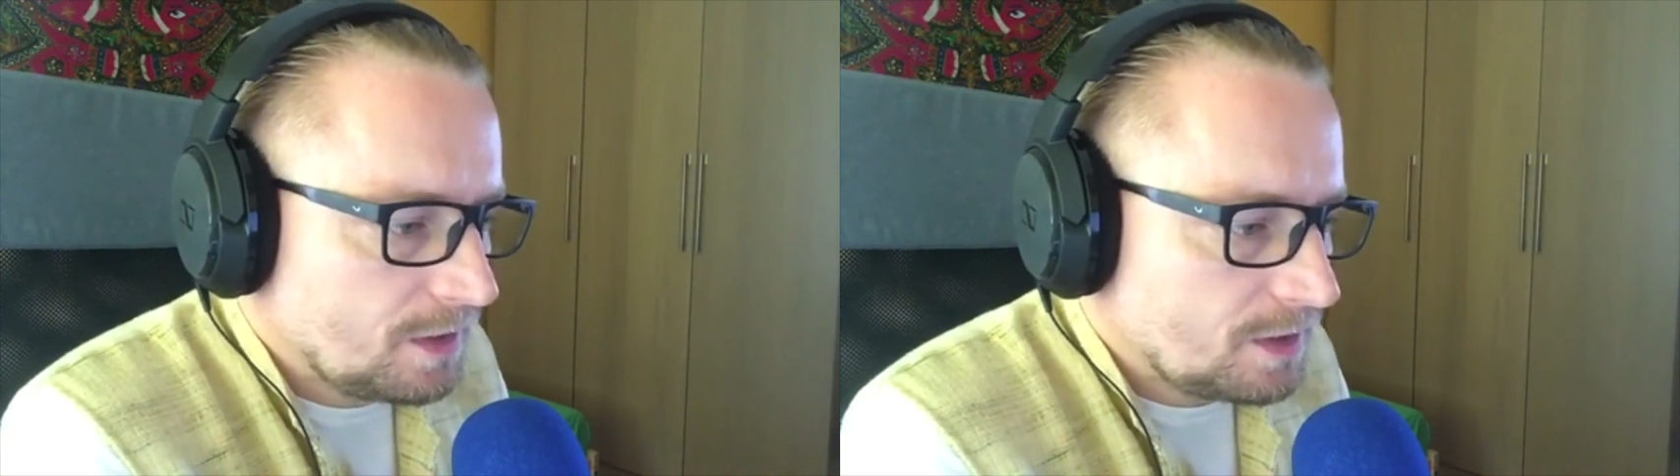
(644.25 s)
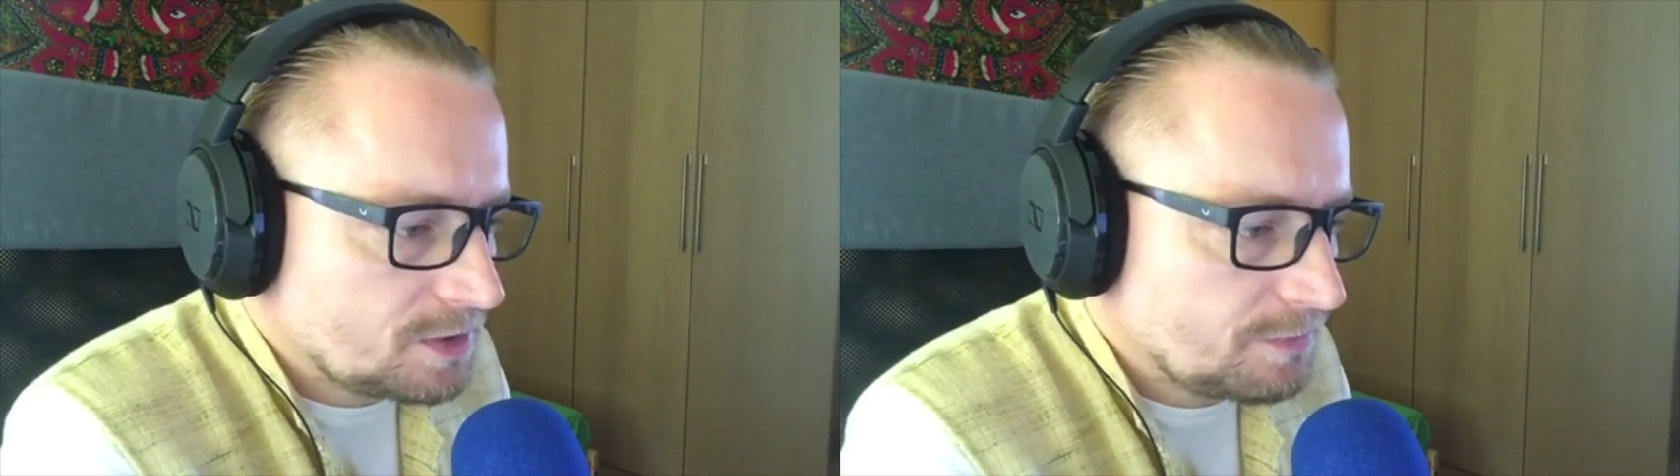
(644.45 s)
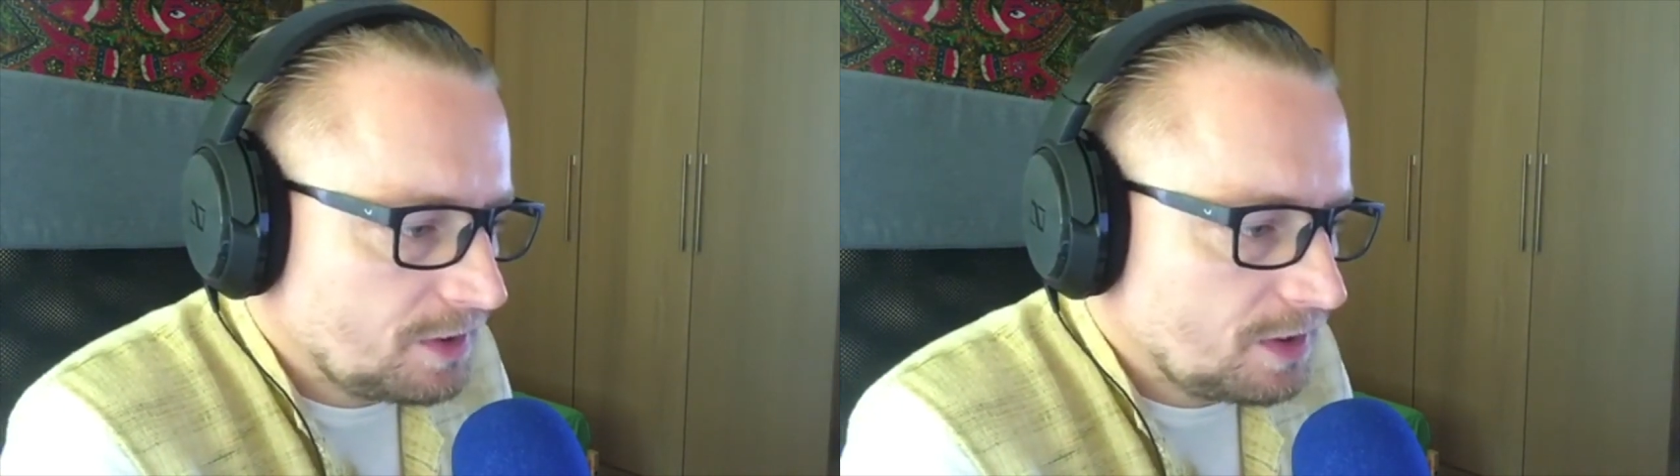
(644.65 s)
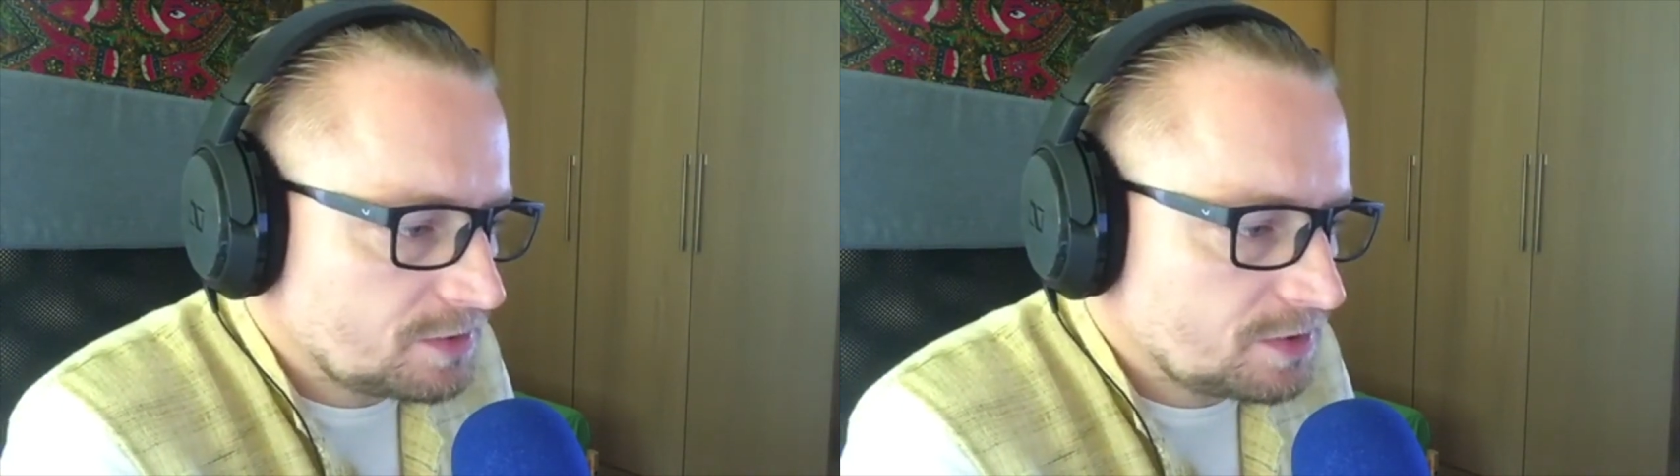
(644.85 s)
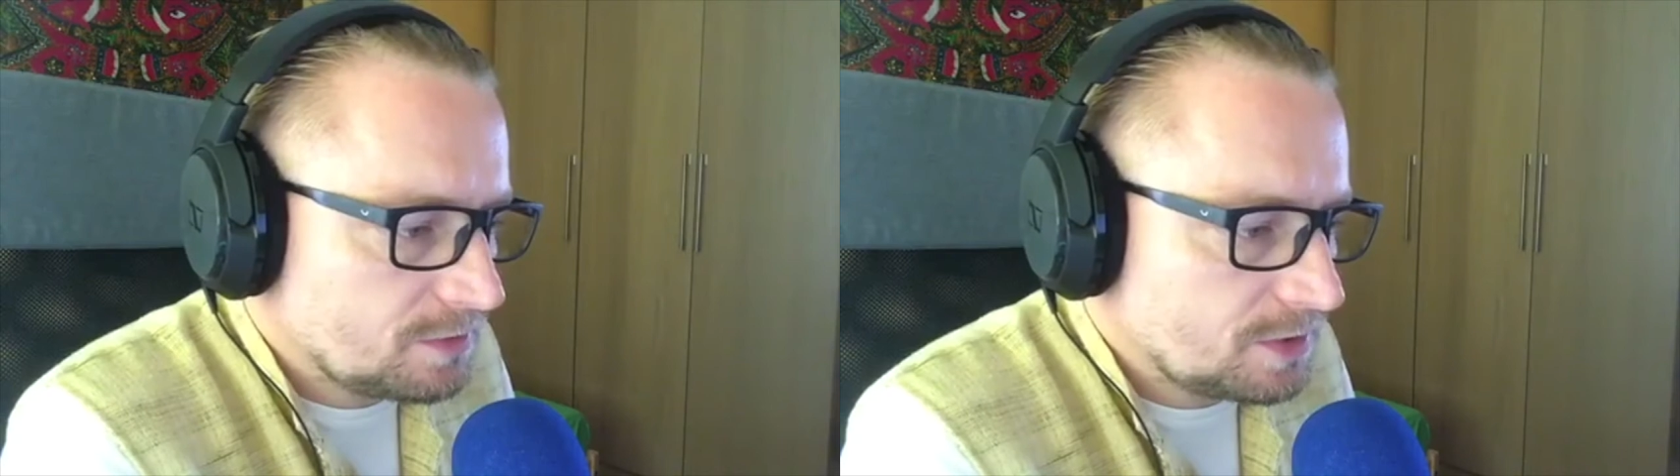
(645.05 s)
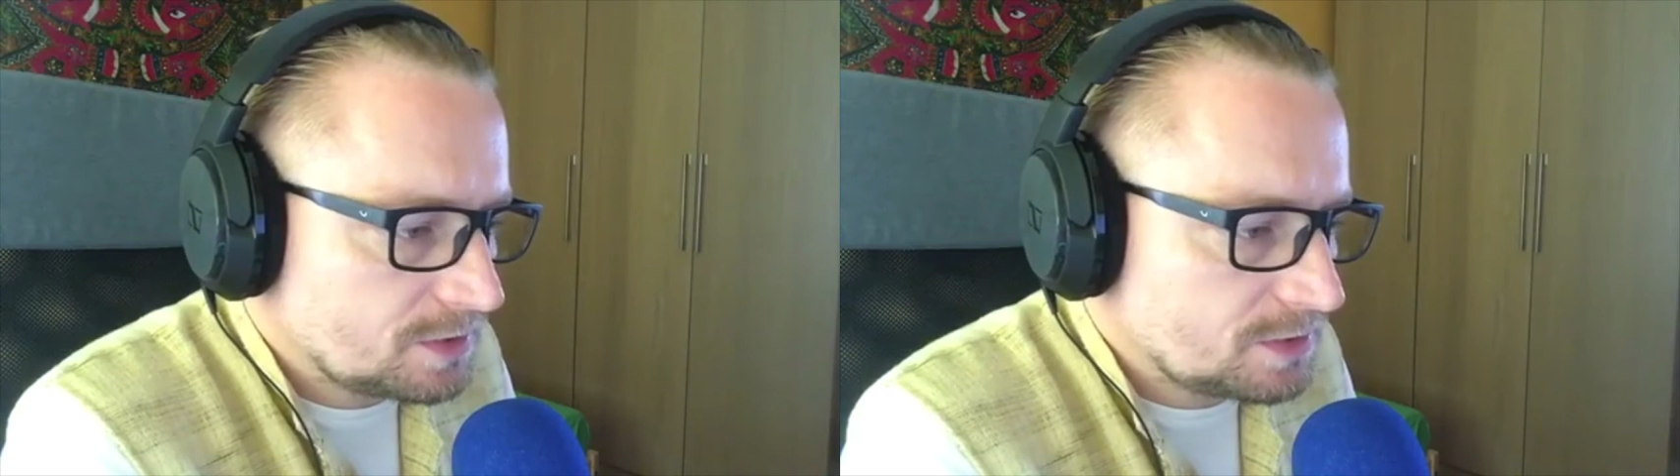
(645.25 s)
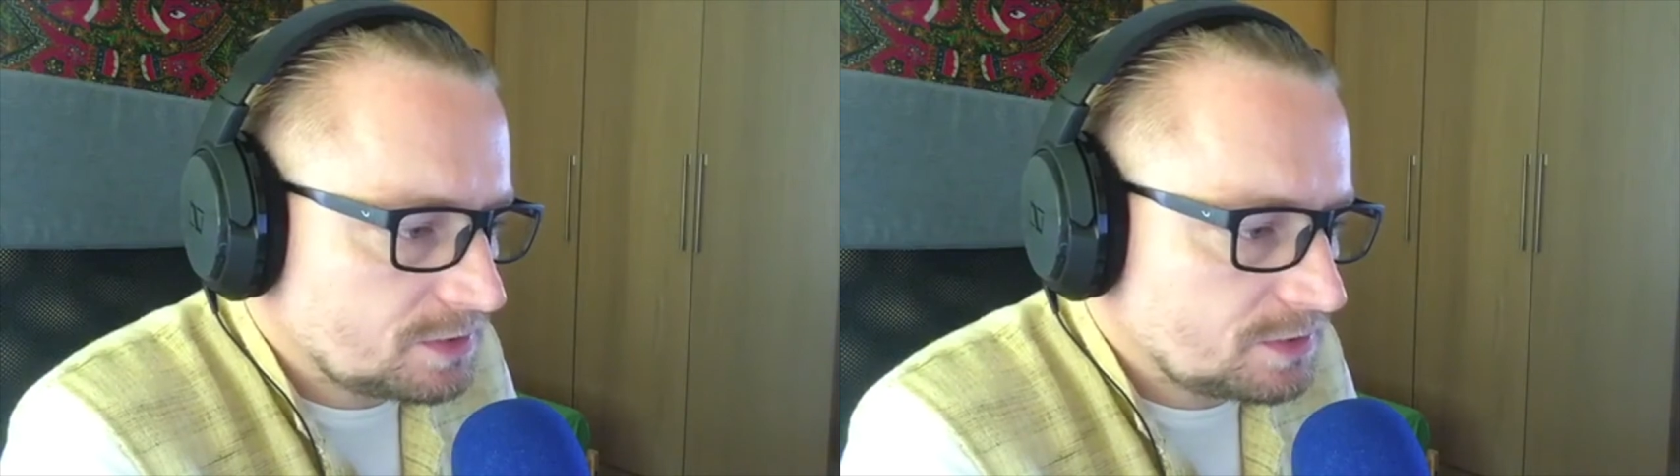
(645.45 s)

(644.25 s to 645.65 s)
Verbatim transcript: Gdzie powinienem się udać?